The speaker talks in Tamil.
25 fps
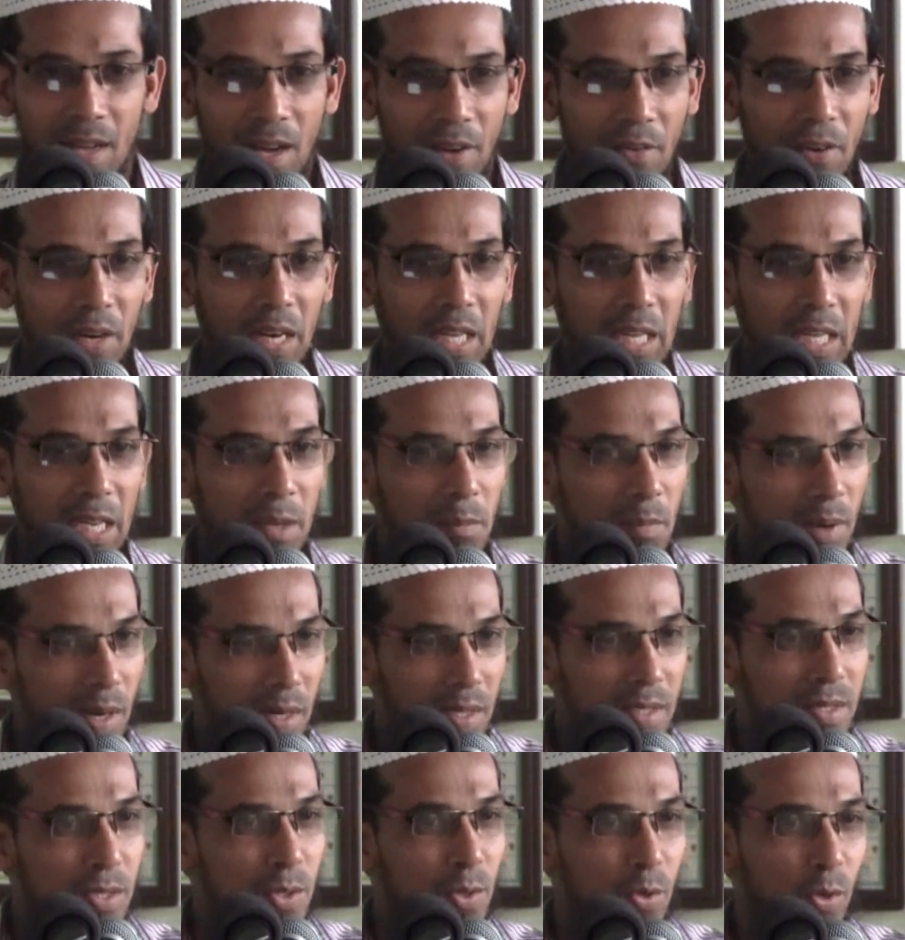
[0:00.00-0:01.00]
அவனோட
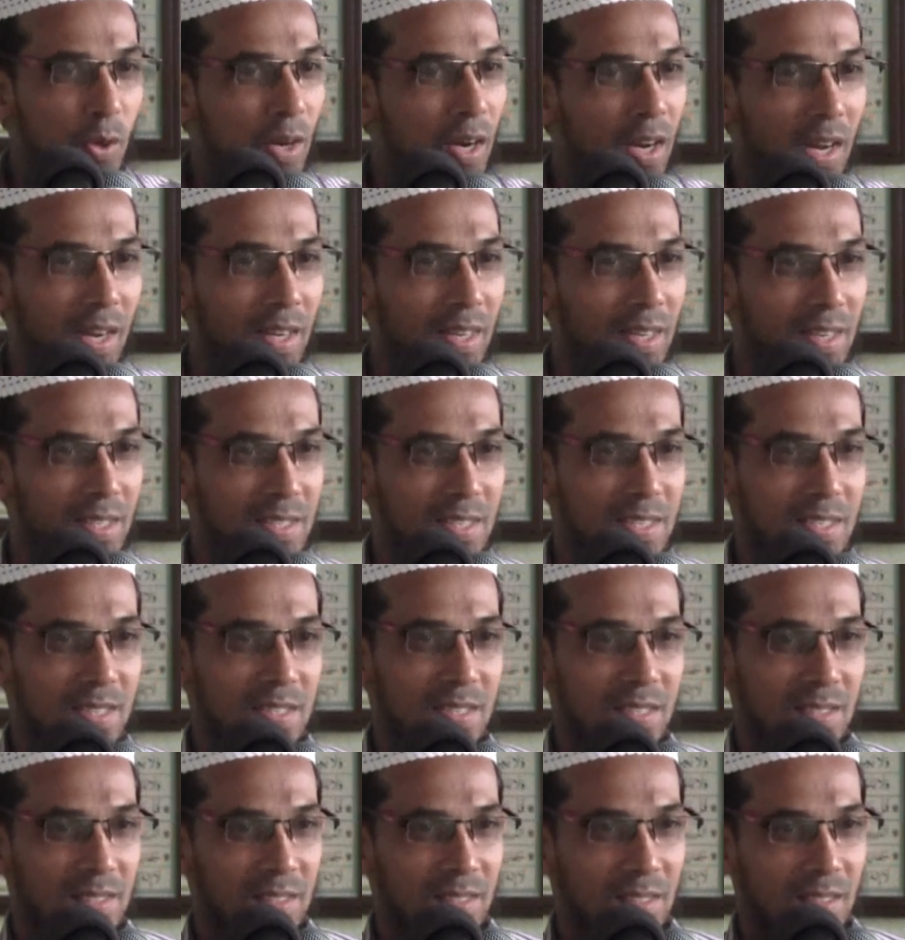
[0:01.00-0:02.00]
ஈமான் ஸ்ட்ராங் ஆகியாச்சு
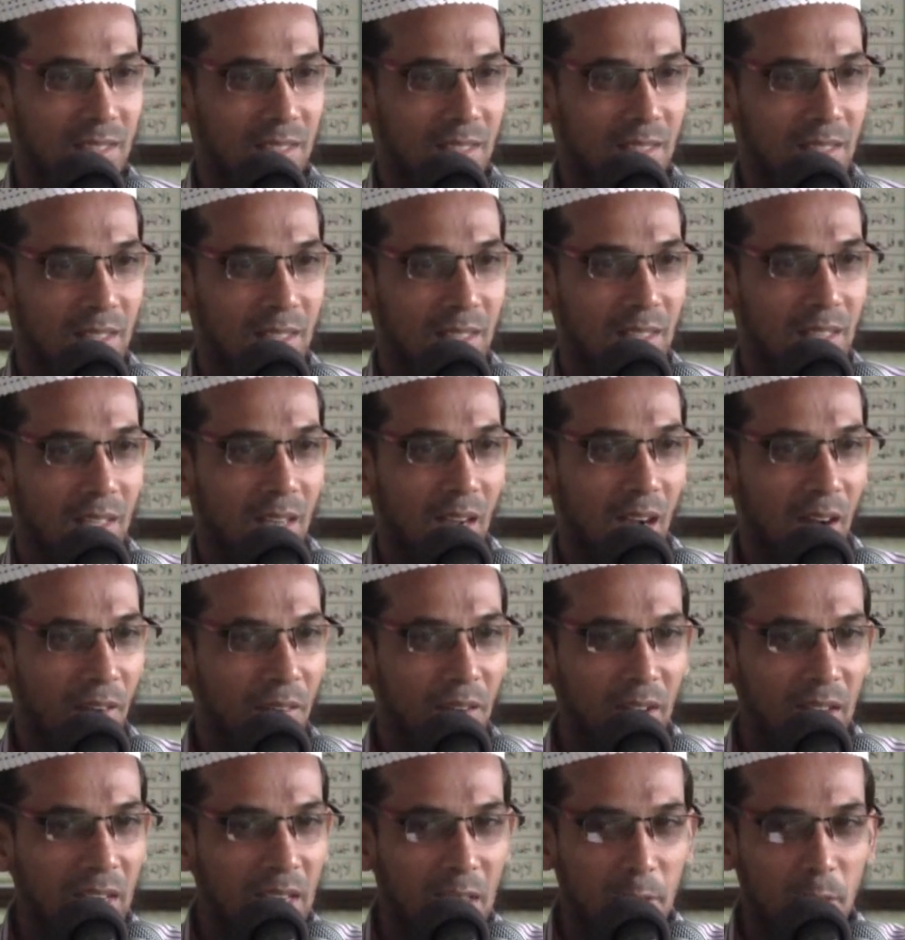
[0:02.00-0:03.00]

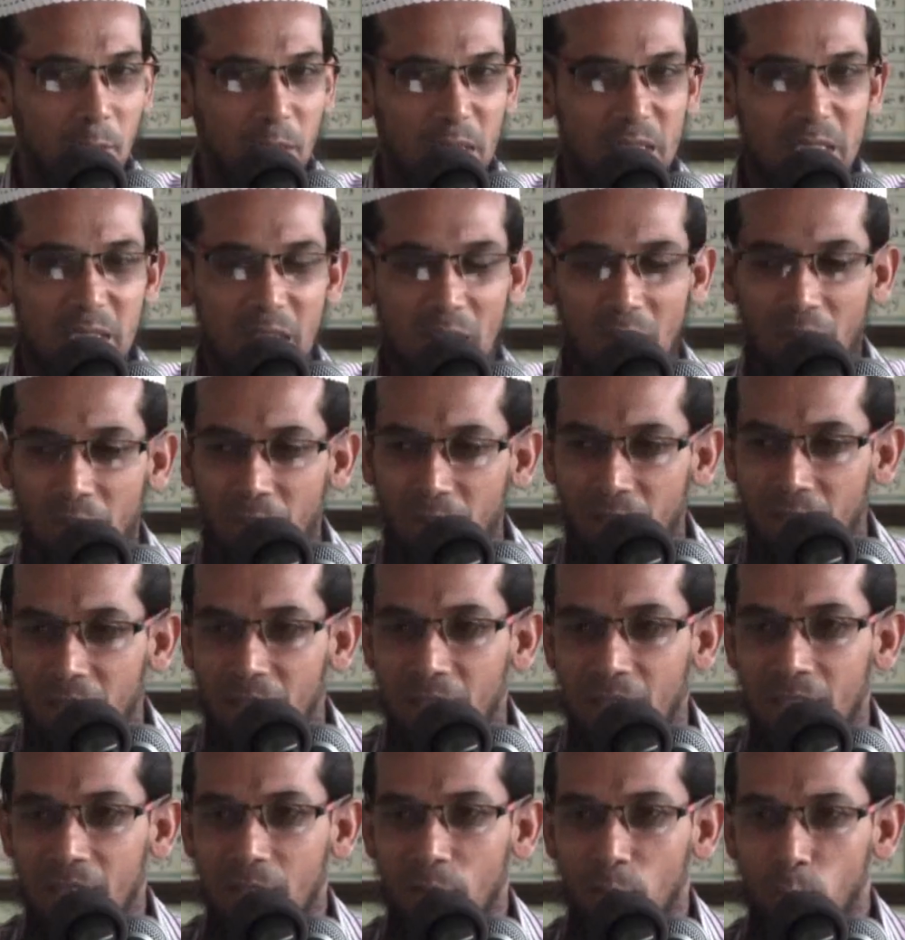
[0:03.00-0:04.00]
அவங்களுக்கு அது பிரச்சனை இல்லை அவங்க
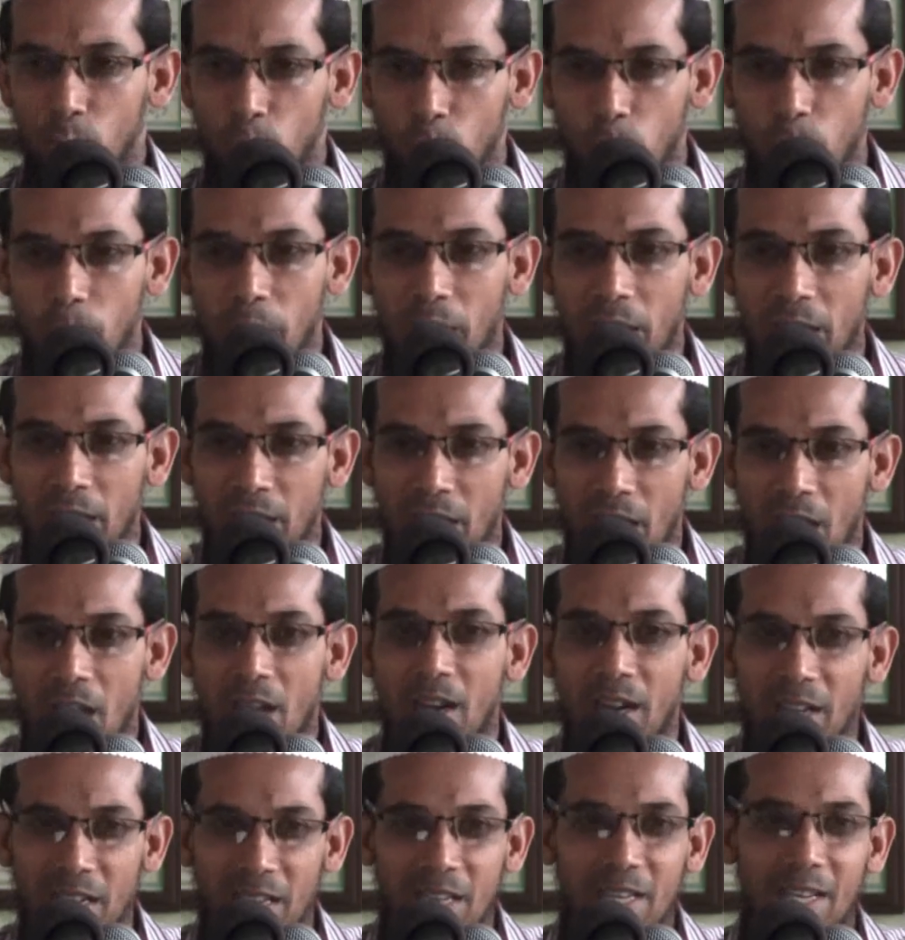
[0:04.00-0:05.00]
உண்மையிலே
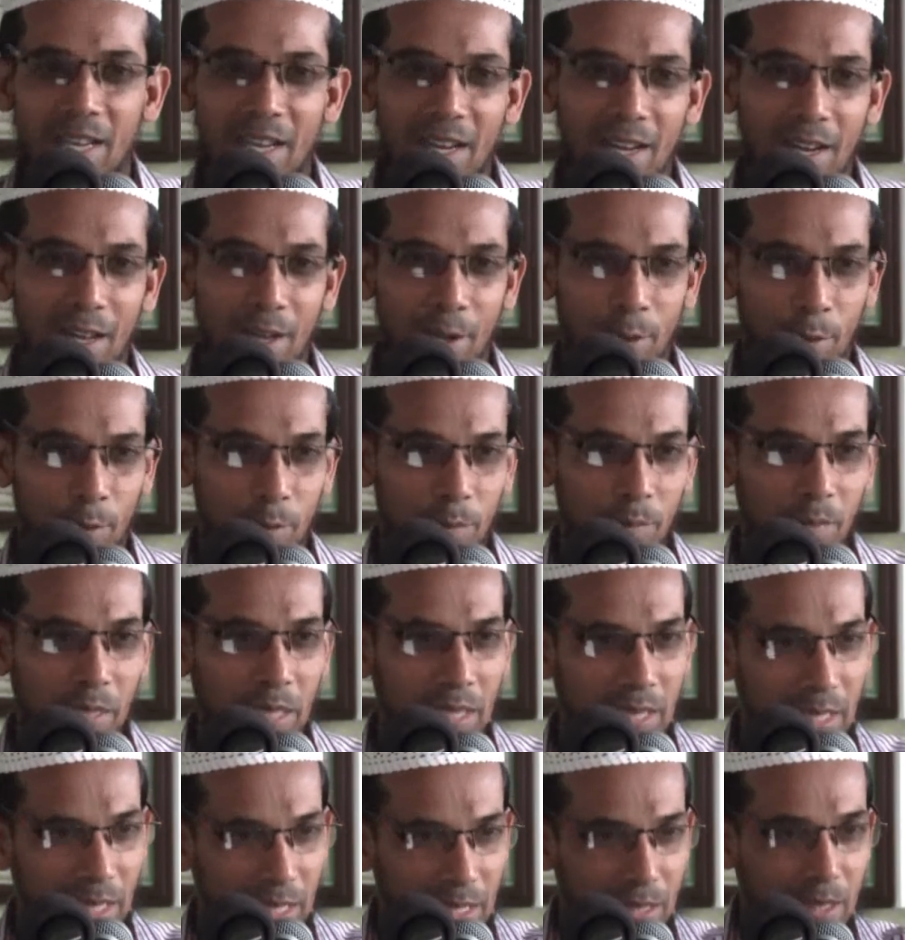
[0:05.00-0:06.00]
நாங்கள் நீங்கள் எல்லாரும்
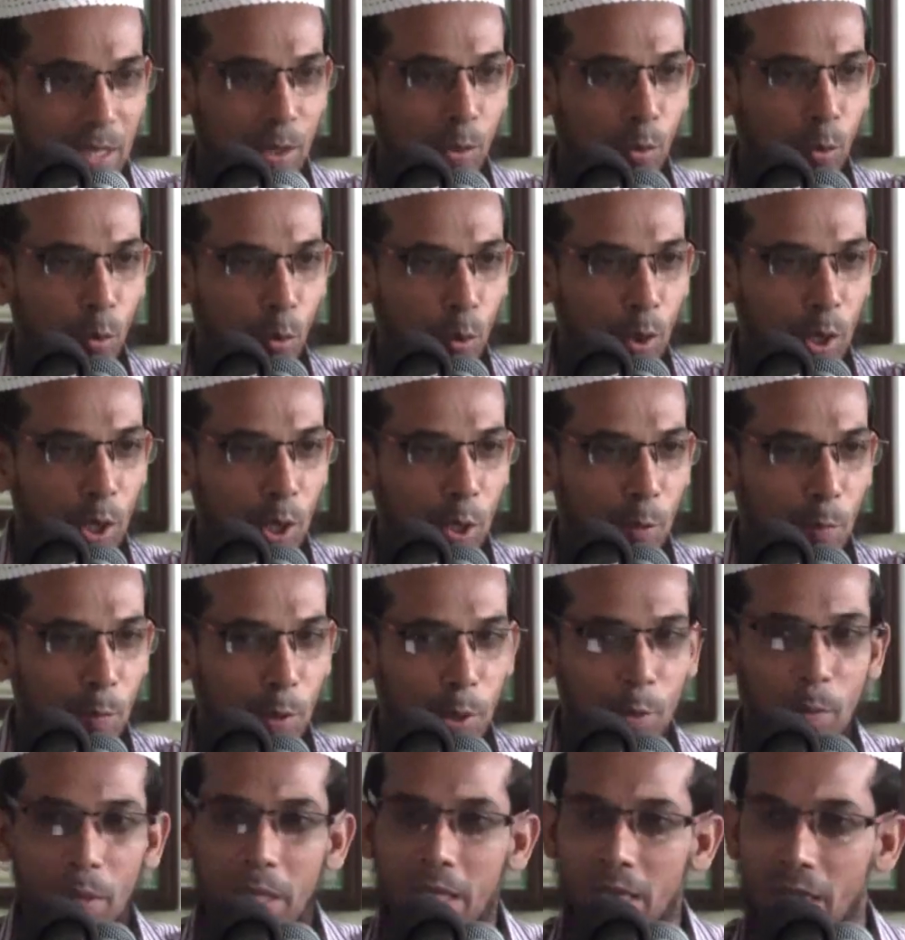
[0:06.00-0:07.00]
இந்த இடத்துல
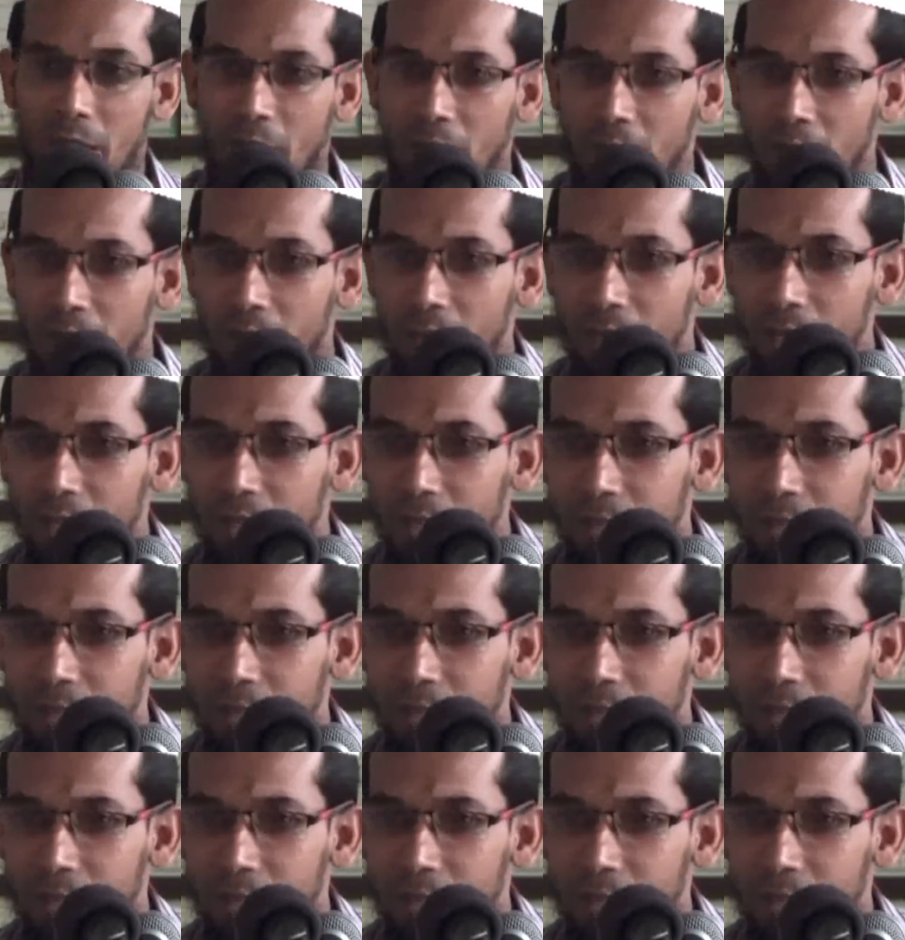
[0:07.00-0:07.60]
கூடியிருப்பதும் எதற்காக